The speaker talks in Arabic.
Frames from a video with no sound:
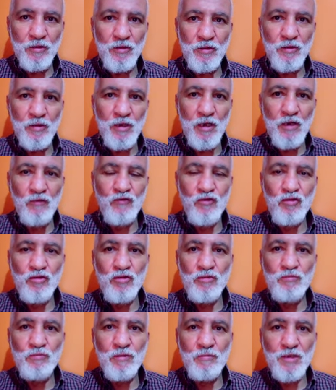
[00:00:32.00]
240
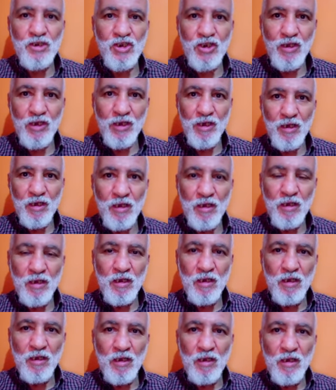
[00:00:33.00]
سرير اذا
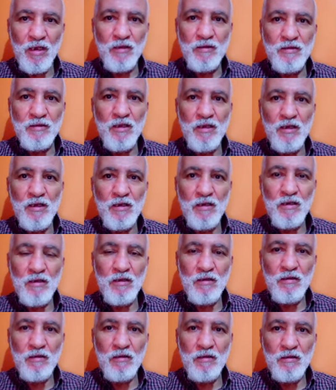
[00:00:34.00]
في المستقبل
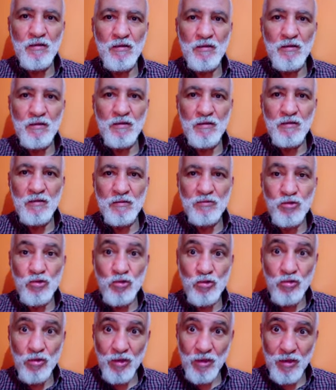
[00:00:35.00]
القريب
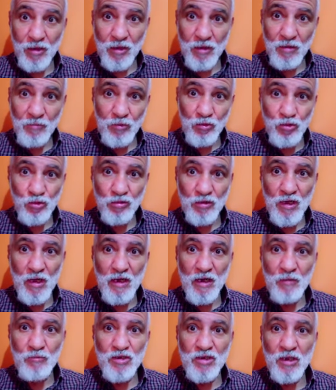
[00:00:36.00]
سوف يكون آه،
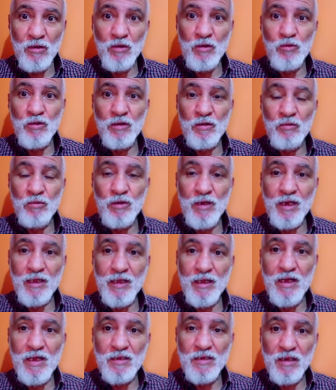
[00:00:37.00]
في متناول
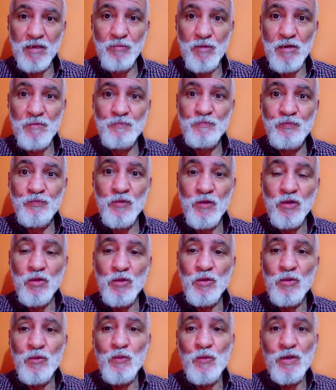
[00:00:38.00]
آه،
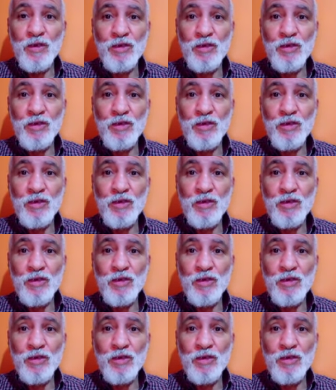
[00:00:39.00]
سكان تاع